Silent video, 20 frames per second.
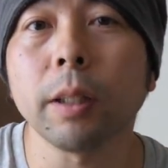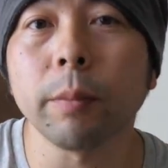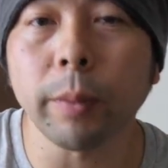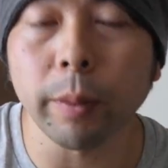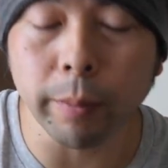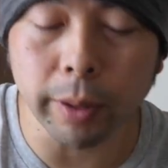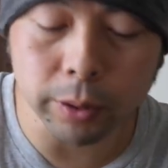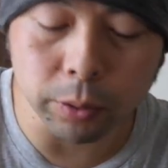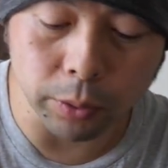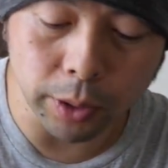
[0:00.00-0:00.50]
て
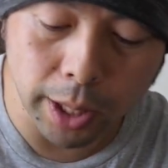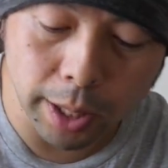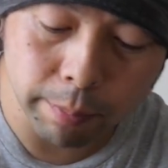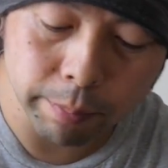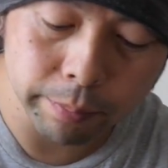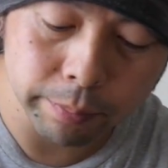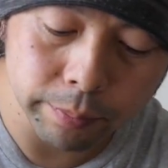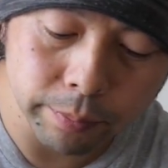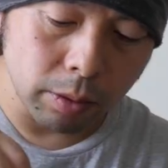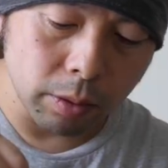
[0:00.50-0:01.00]
みましょう
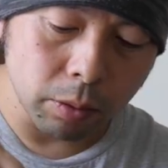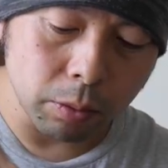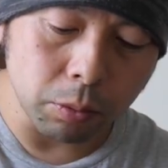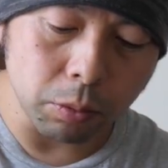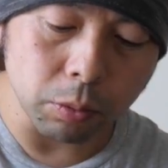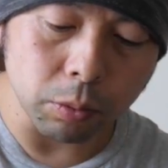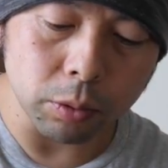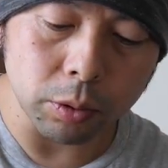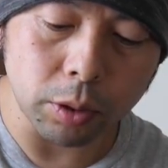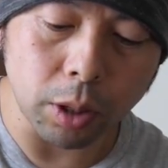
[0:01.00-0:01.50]
ね
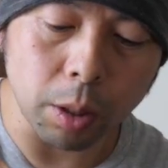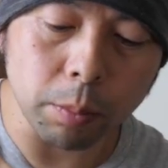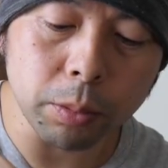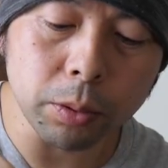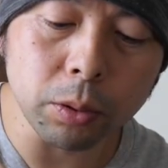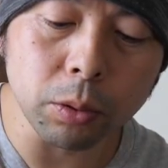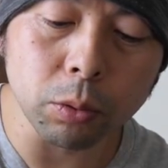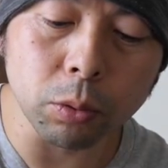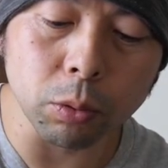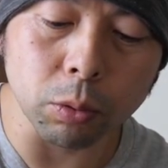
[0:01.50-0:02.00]
この
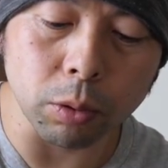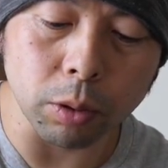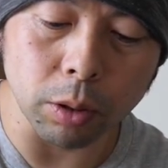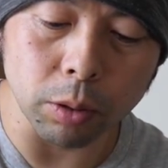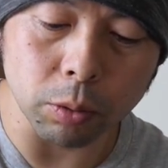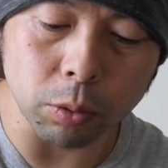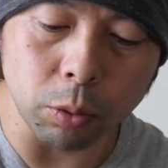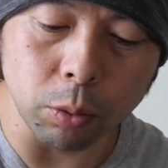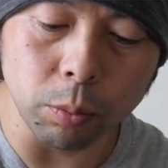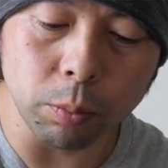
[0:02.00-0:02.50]
セブンと
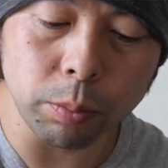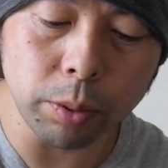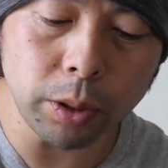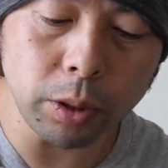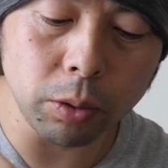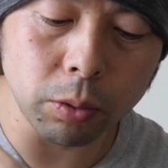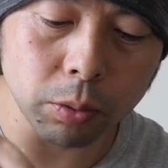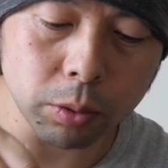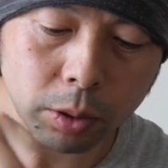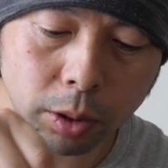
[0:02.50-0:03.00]
か
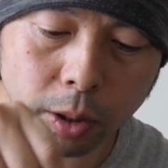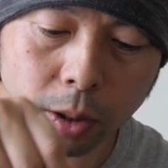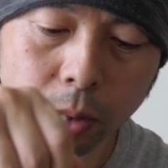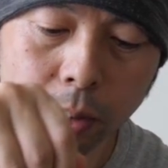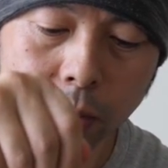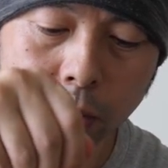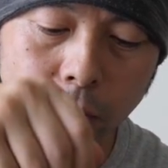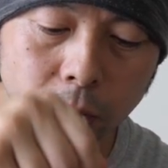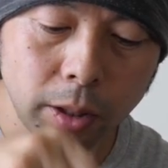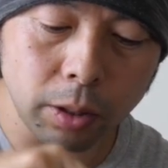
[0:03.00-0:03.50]
コンビニの
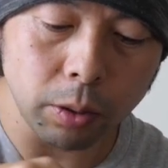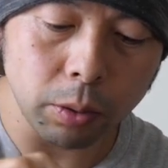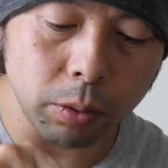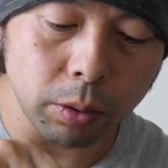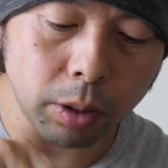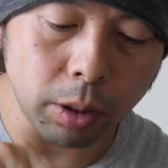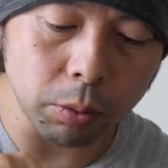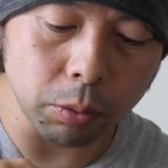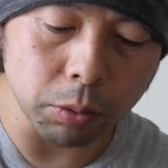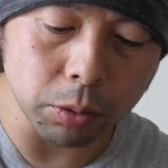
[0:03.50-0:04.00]
さ
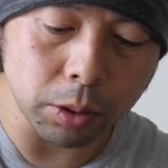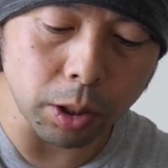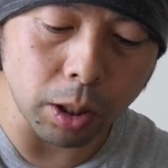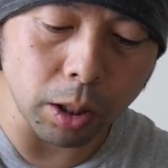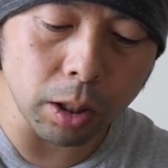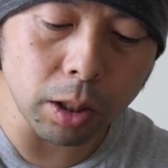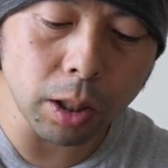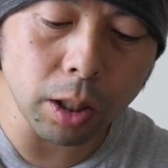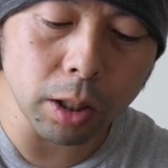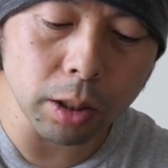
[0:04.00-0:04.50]
あの
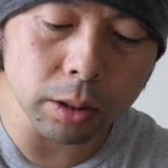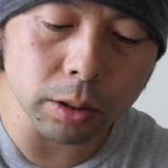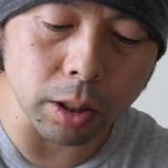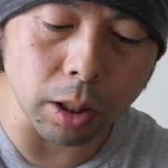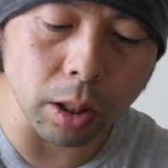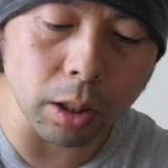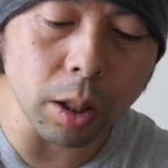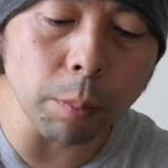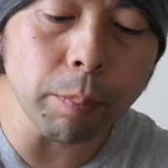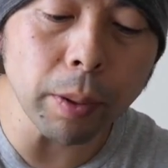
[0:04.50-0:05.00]

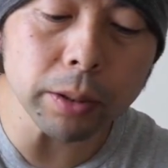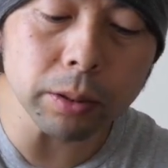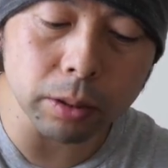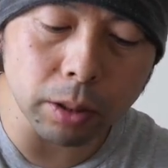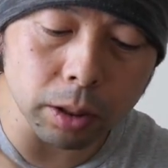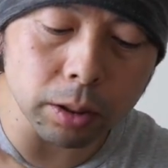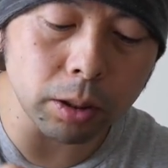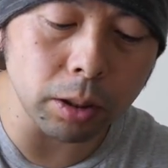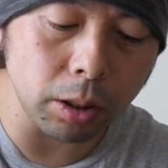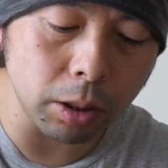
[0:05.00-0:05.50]

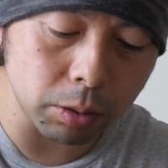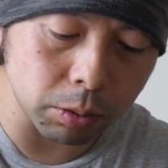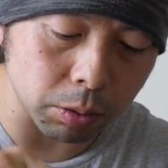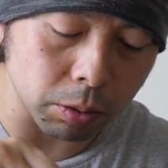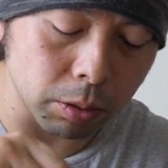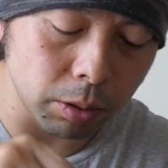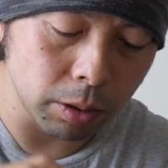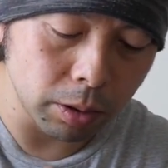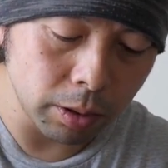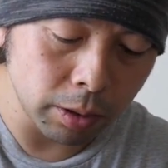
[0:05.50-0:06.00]

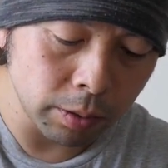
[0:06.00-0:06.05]
サラダサラダパスタシリーズ